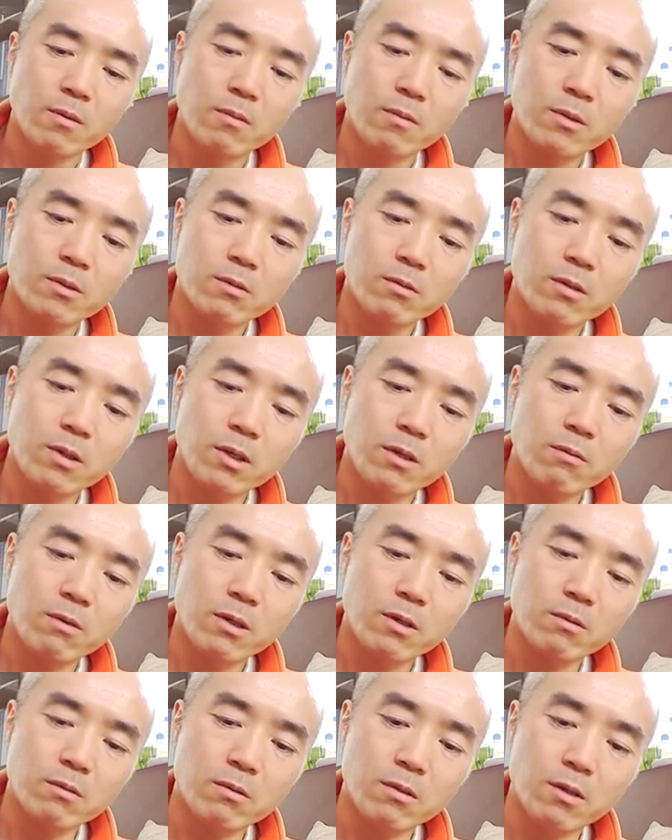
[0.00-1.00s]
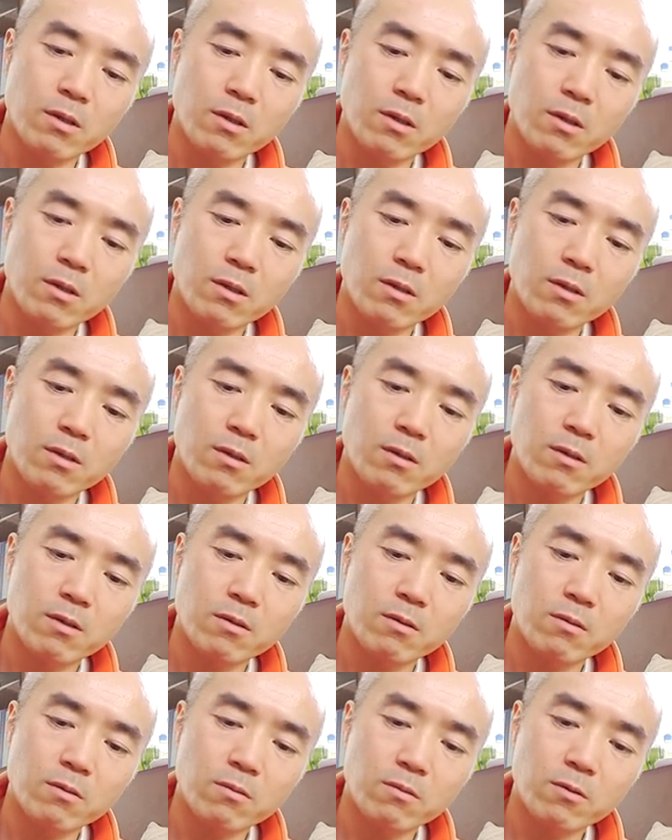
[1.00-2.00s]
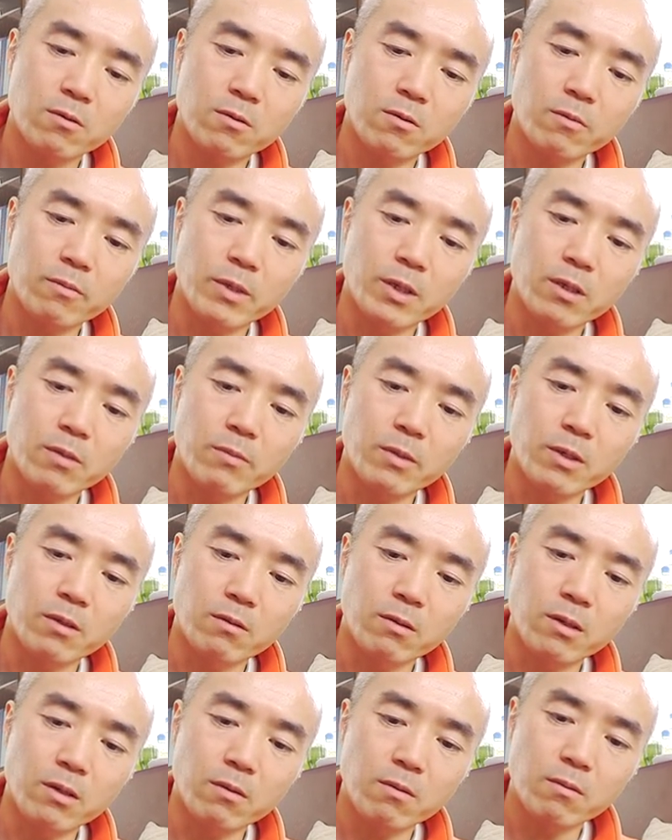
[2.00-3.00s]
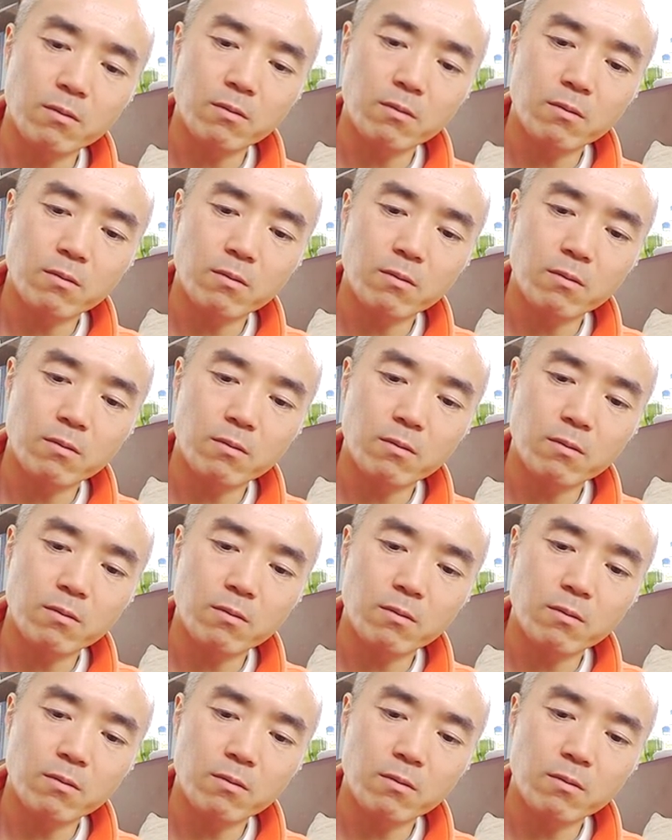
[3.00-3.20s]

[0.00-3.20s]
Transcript: まあ、ちょっと泡あるんでね少し多めに見えるけど